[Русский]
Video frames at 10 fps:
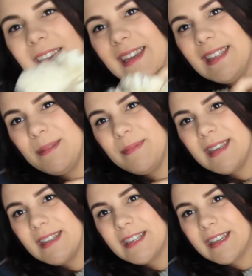Эти
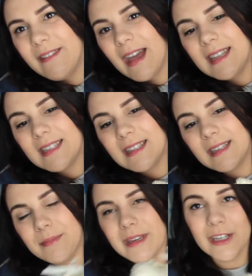пинеточки
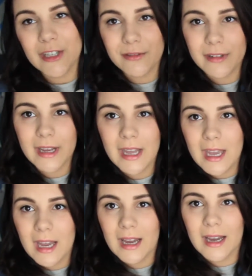вязаны, бежевые,
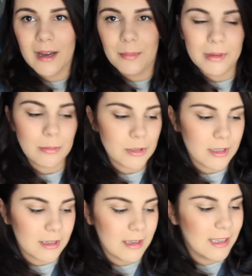потому
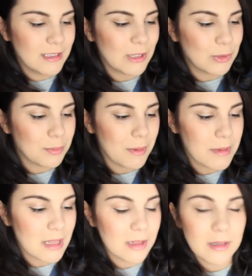что на тот
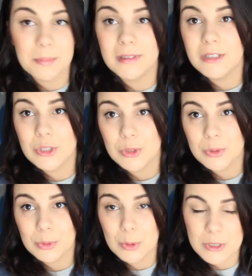момент было
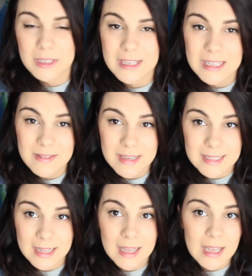еще точно
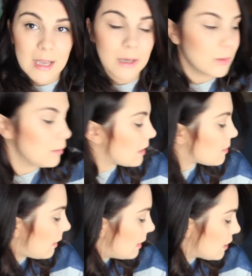неизвестно, кто у
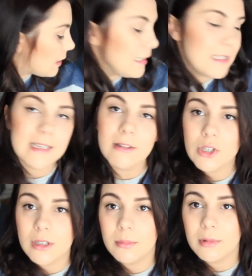нас мальчик или
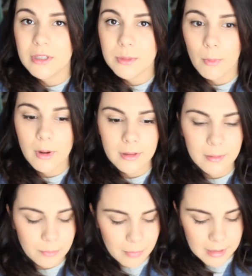девочка, было
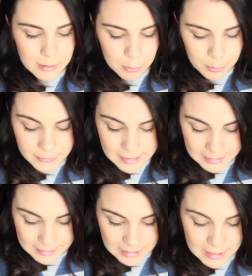спорно, поэтому мы
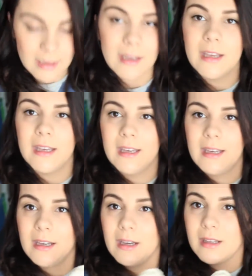взяли такие
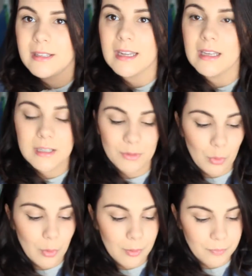Скорее
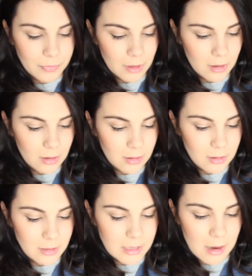всего,
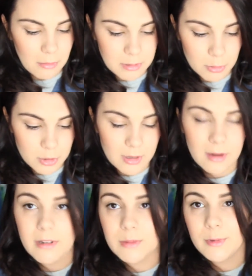я, возможно,
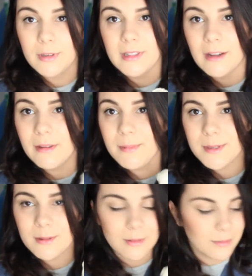возьму их на
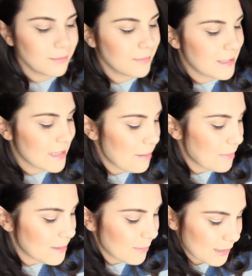выписку. Не знаю,
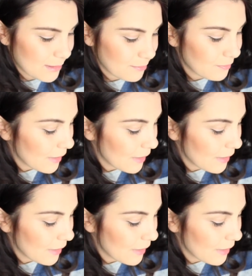посмотрим.